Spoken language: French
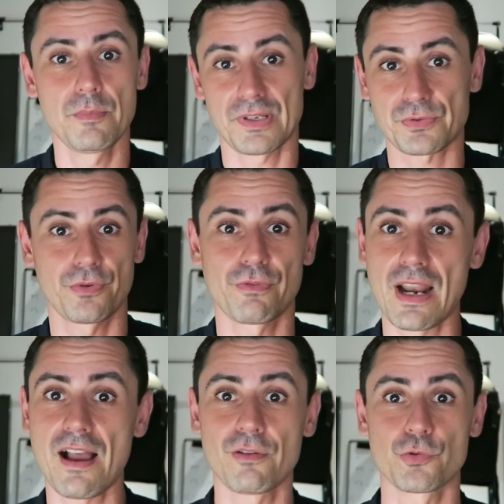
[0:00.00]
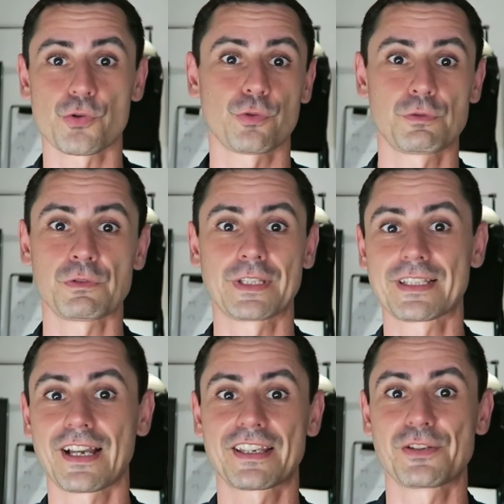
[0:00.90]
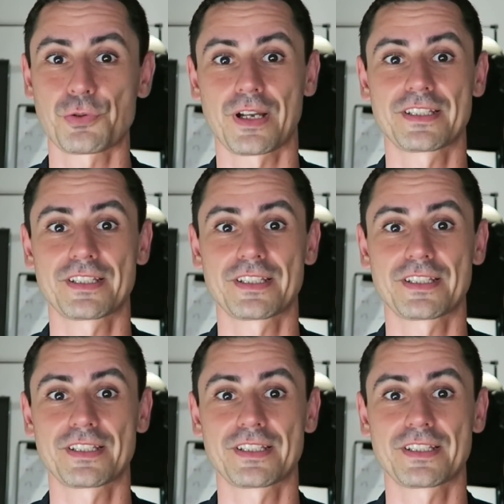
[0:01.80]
parce que voilà, aujourd'hui, on est traqué sur